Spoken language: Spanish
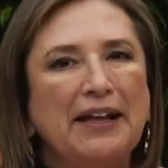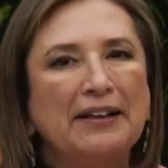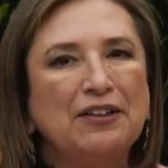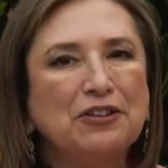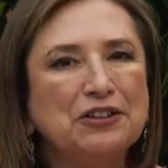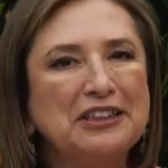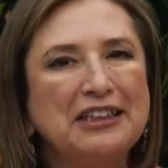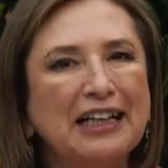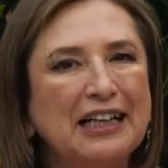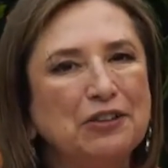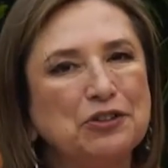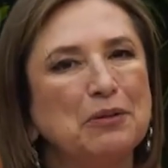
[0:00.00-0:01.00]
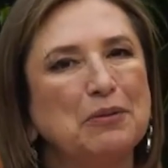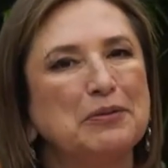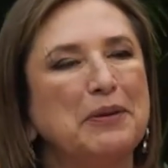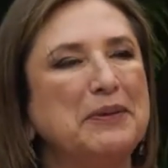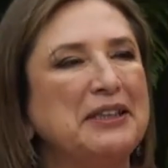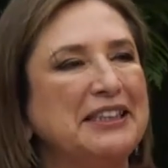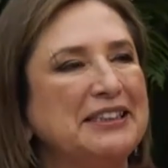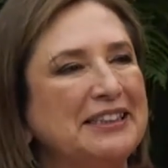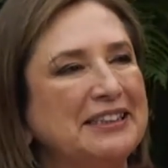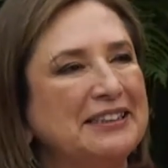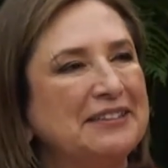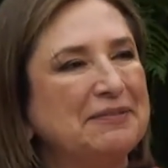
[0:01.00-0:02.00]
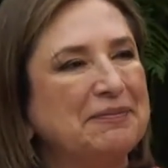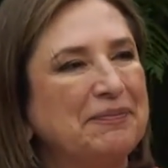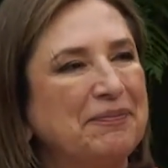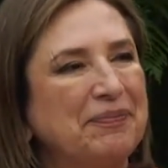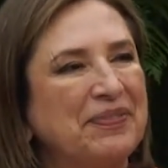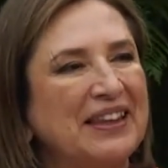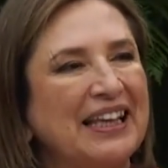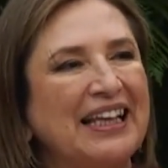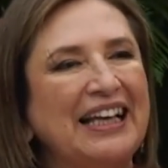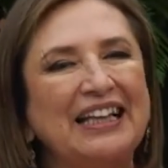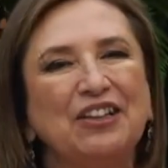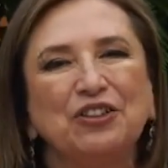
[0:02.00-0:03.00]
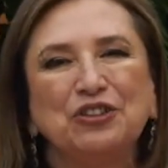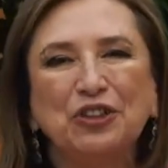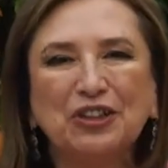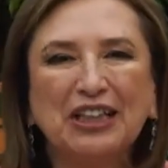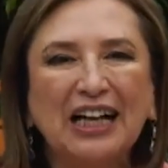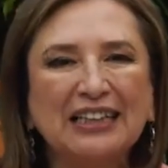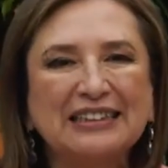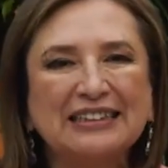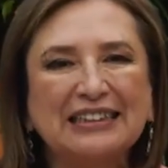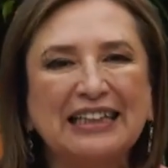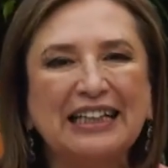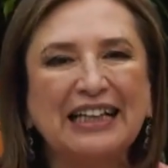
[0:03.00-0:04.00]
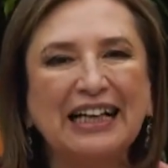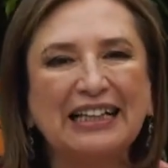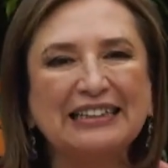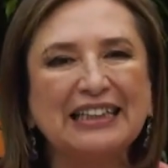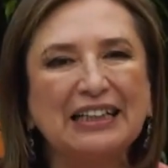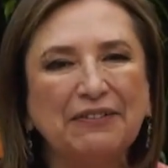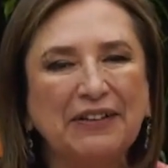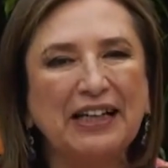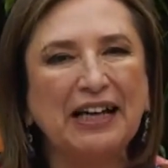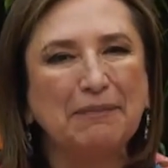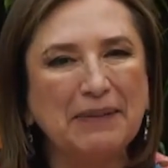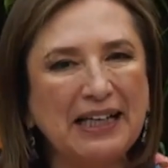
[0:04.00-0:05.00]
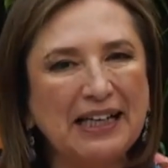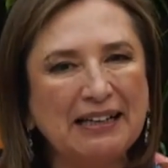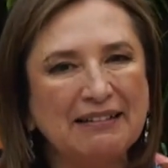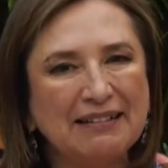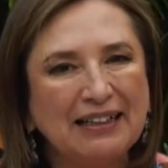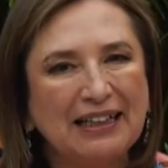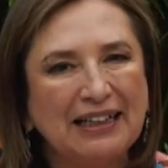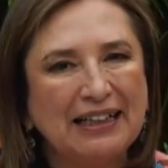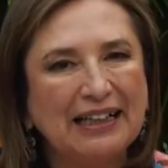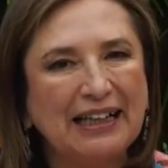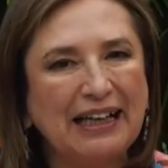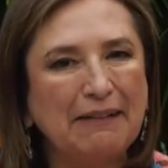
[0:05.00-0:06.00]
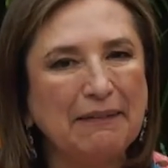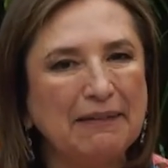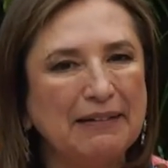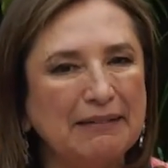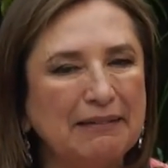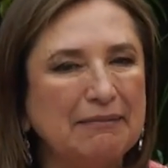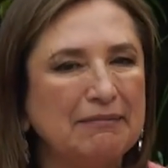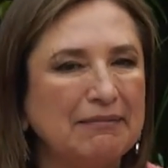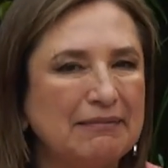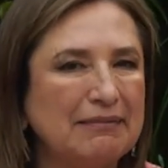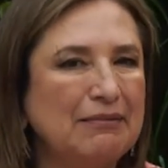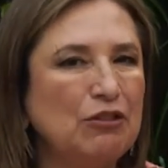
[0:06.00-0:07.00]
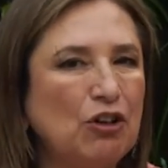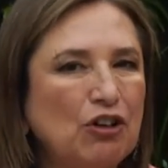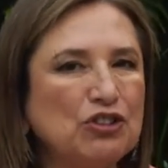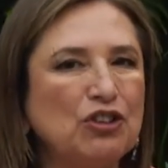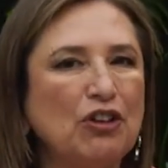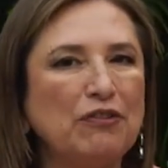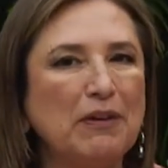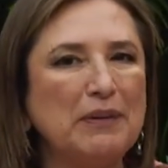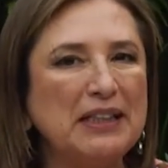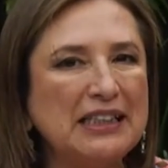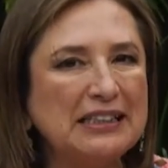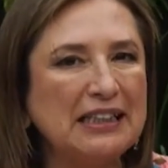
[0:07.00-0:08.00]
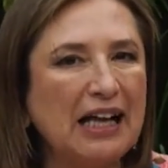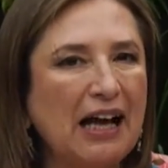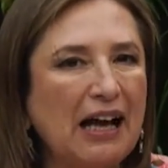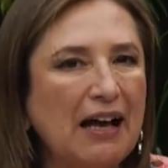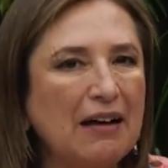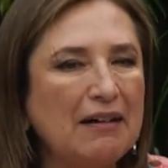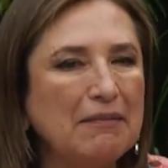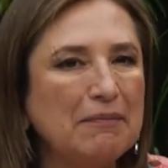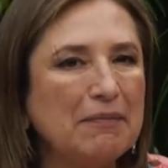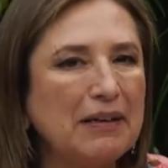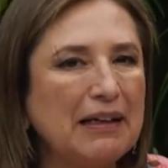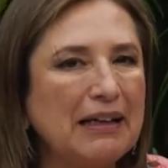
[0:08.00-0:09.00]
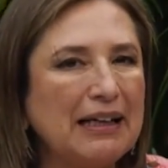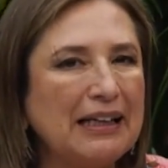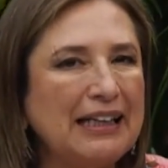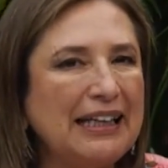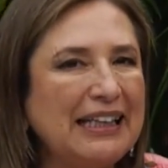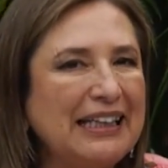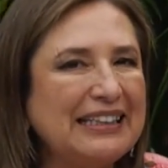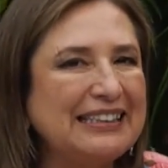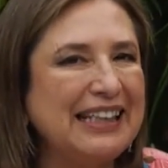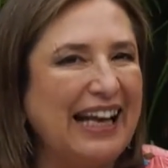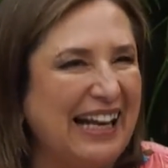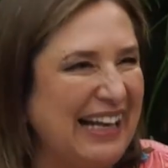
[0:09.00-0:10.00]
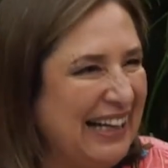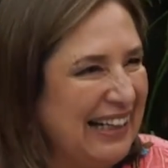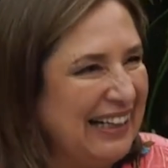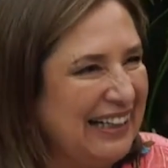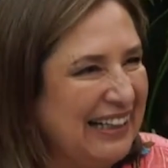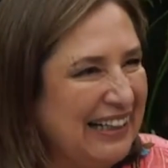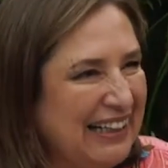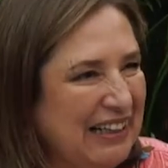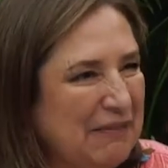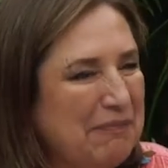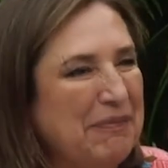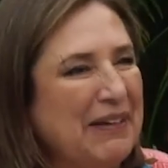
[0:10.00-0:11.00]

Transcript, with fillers: Nos dice que no somos feministas que nosotras, y él se refiere a mí, que no soy feminista, ¿quién es él? Un no